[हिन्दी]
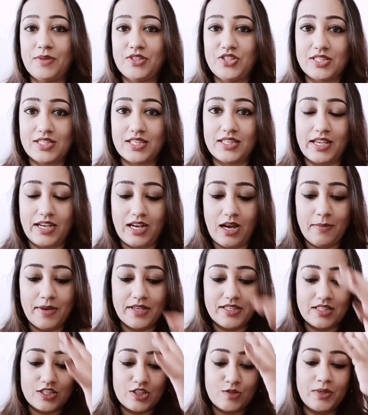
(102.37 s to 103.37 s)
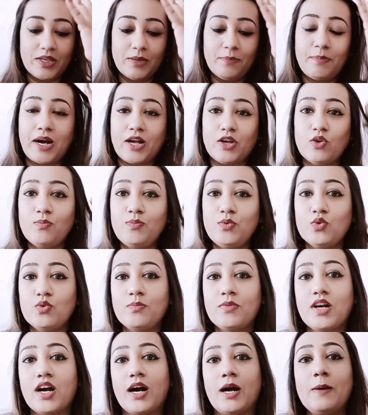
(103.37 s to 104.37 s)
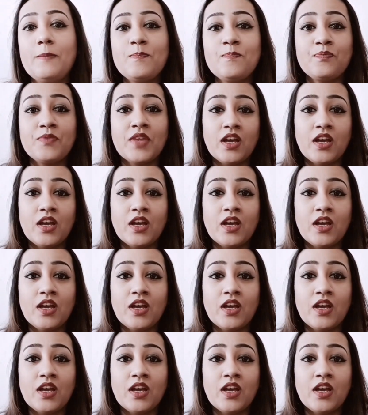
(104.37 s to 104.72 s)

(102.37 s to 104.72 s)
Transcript: आपने जैसे देखा मैसेज में बायोब्लूम का